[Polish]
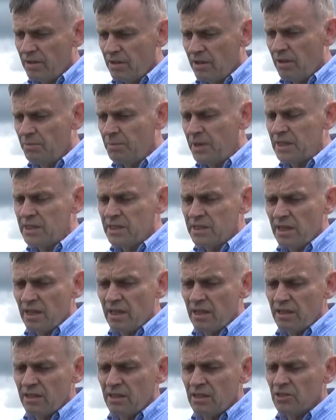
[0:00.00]

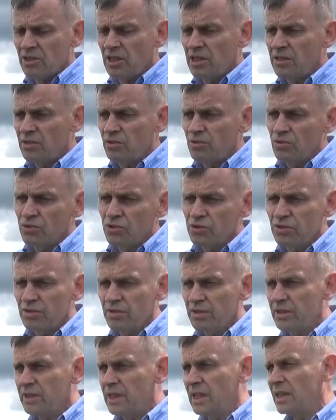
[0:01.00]
obecnie, jeżeli już
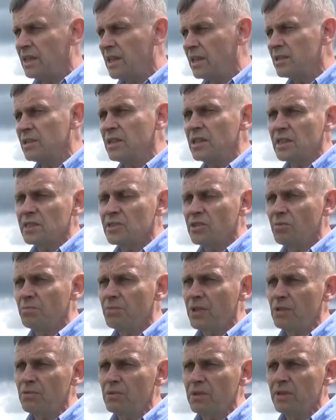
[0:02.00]
ten lęgi
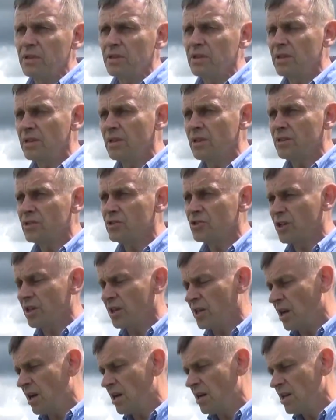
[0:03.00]
nastąpiły
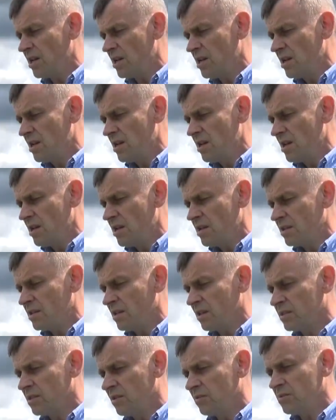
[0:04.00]
krzyka,
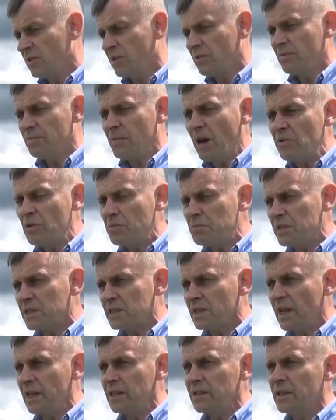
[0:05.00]
to są to małe
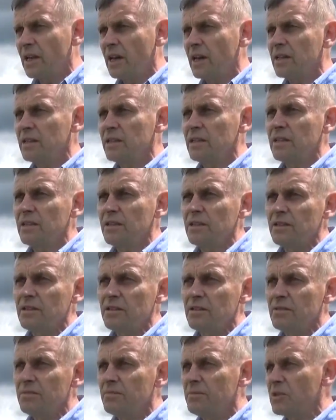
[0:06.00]
pisklęta
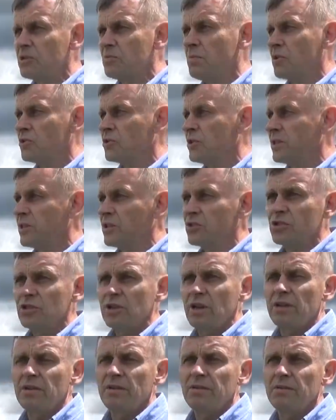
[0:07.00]
i być może
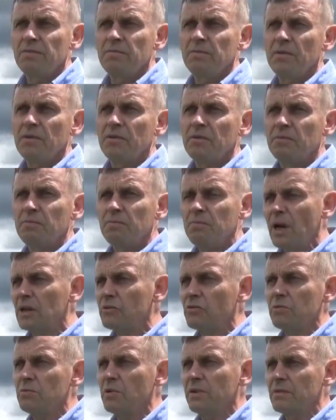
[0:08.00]
jeszcze mm,
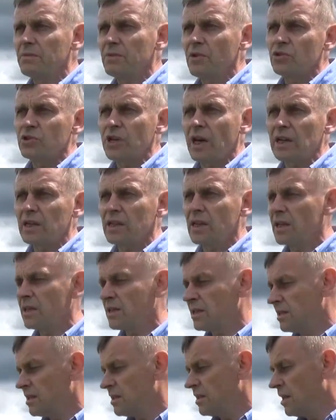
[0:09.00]
wpadłyby w kosiarkę
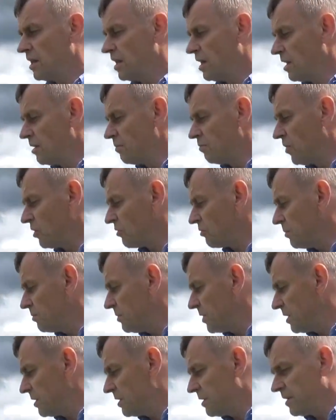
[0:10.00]
i
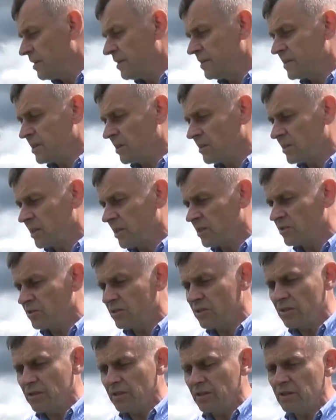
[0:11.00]
mogłyby y,
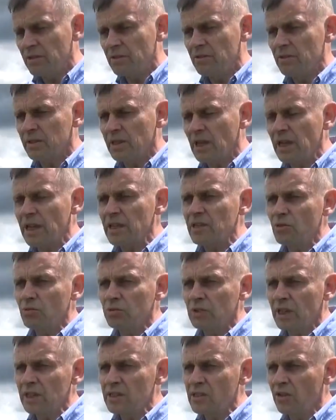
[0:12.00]
zostać y, te lęgi
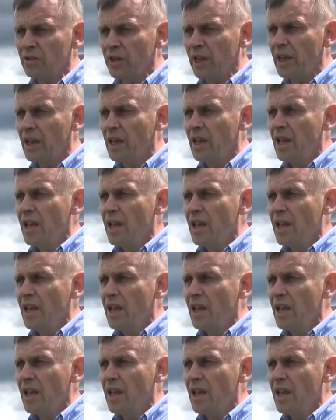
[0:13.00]
utracone.